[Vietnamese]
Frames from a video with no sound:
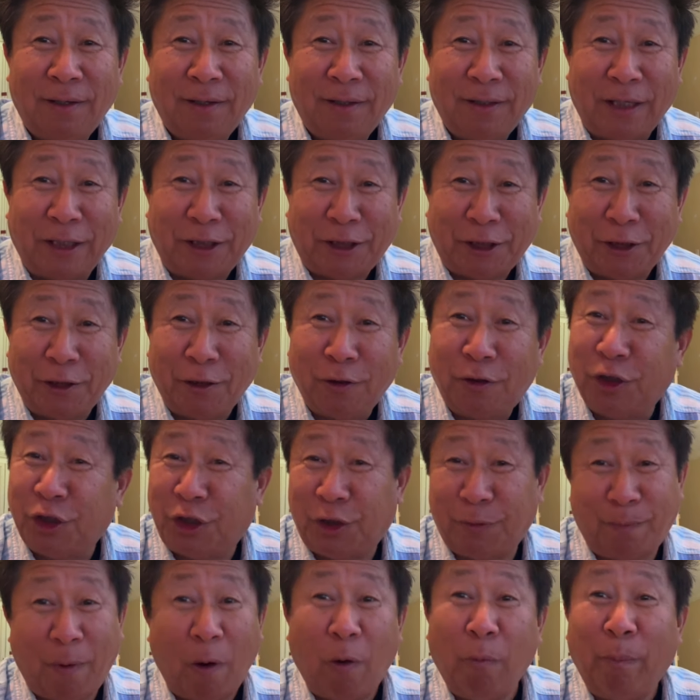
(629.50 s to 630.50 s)
ta shi nu tu
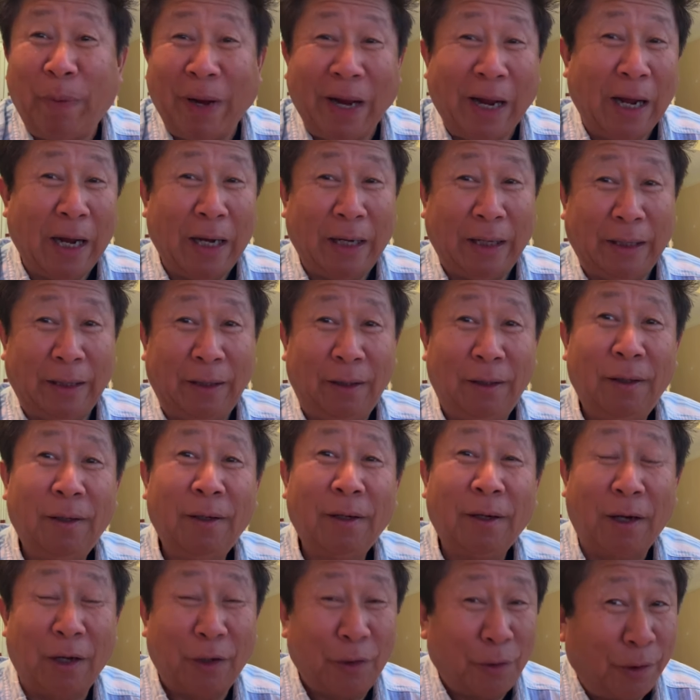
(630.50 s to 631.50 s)
ji bao bei han ni
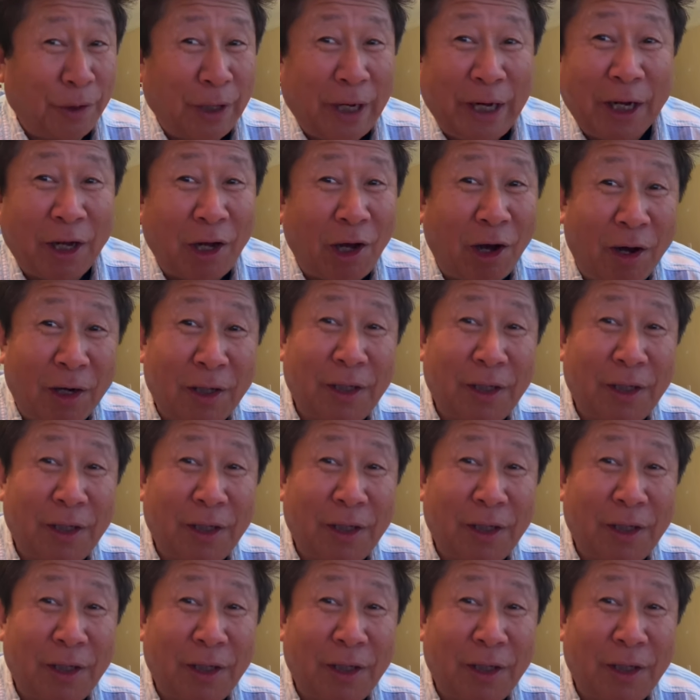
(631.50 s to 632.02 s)
ka no ya i